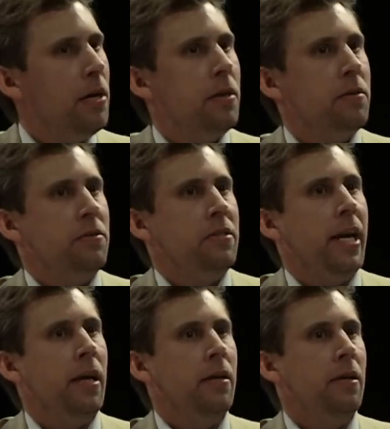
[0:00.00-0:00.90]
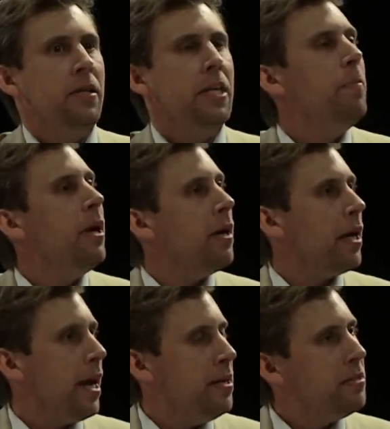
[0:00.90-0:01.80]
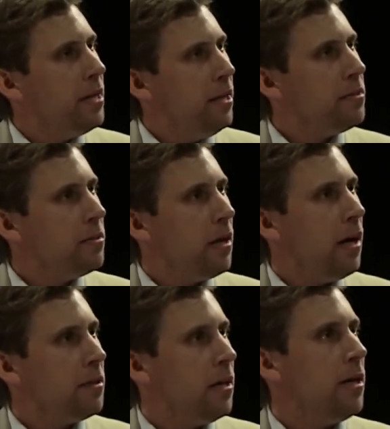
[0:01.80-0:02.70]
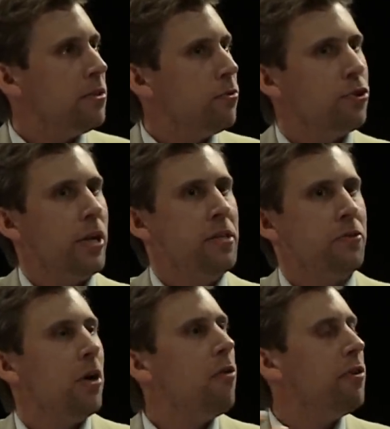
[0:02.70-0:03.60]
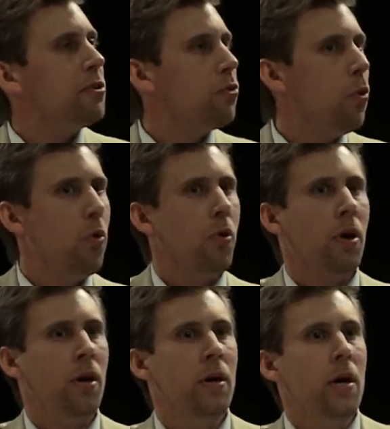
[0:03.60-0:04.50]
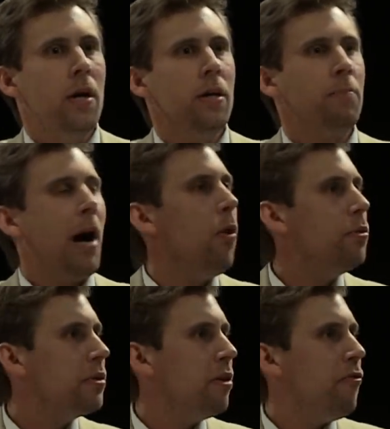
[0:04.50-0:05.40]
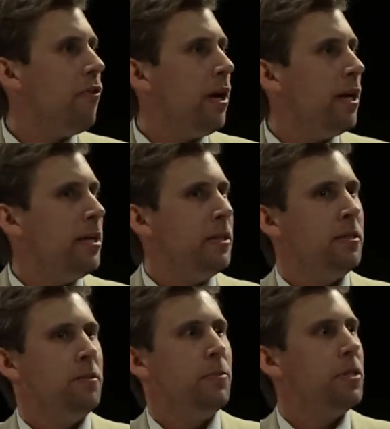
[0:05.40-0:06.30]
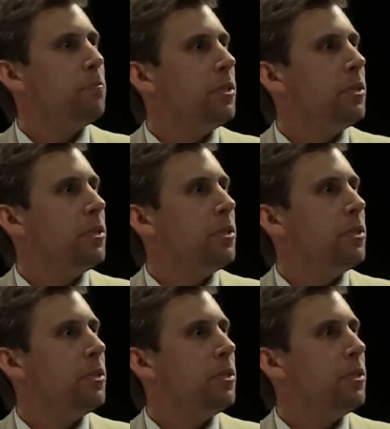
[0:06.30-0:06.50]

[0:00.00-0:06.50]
äh, Dinge nicht mehr realitätsnah darzustellen, sondern auch verzogen, ähm, ausgefallen, mit,